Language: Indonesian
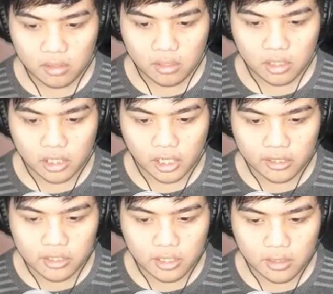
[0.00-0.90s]
He can't
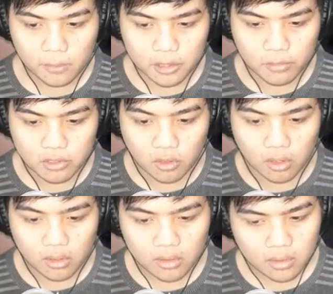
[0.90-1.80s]
see. Please, please
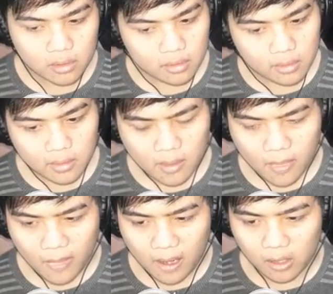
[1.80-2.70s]
dong.
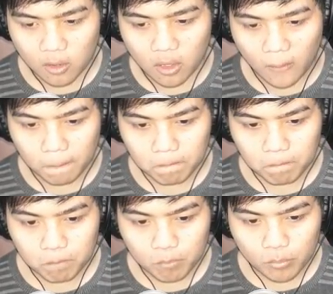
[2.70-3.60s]
Aduh.
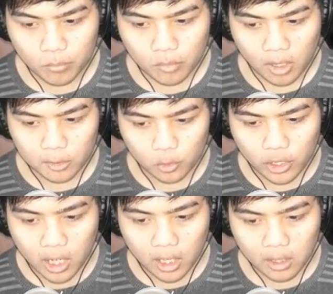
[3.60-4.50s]
Hantu
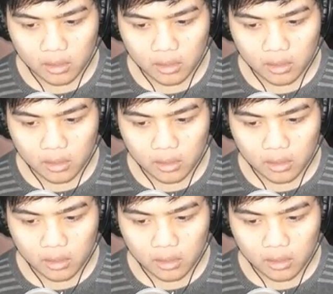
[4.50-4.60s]
ya.